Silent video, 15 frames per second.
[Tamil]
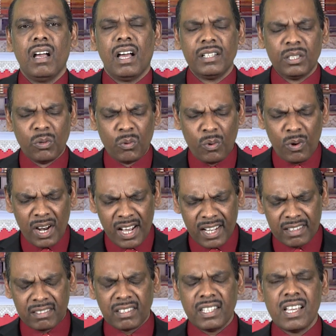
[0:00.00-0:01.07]
அந்த
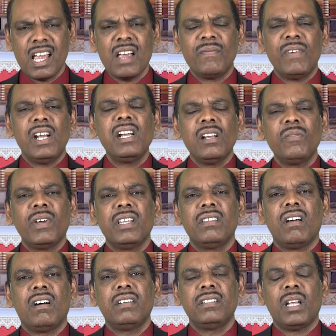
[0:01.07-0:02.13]
உலகத்தையே
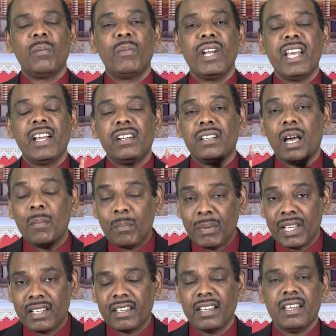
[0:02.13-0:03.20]
வெல்லுவதுதான் நம்முடைய
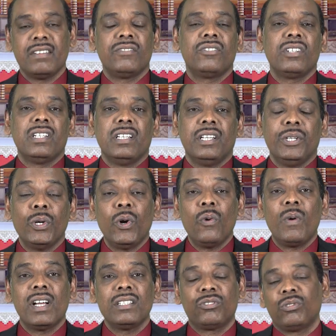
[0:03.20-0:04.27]
நம்பிக்கை என்று
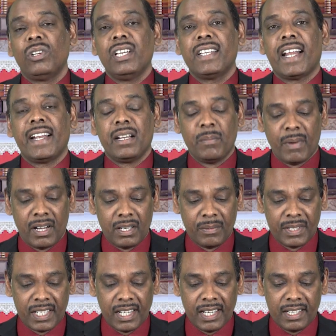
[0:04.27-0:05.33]
யோவான் சொல்லுகிறார்
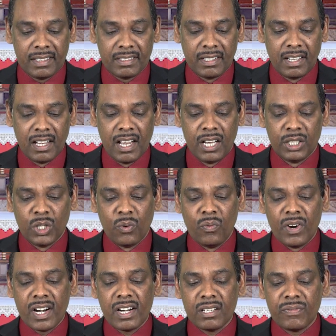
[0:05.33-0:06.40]
அன்பானவர்களே த
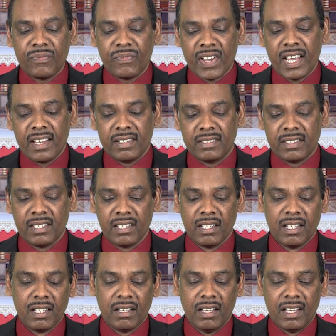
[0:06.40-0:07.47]
வேர்ட் ஃபெய்த்
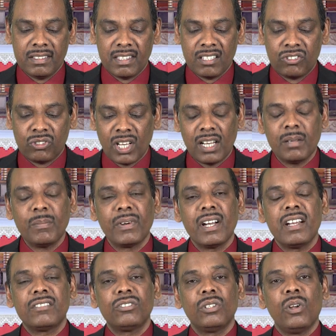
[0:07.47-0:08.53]
இஸ் த
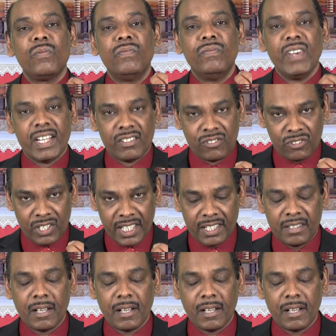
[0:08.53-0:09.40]
செலிப்ரேஷன் ஆஃப் விக்ட்ரி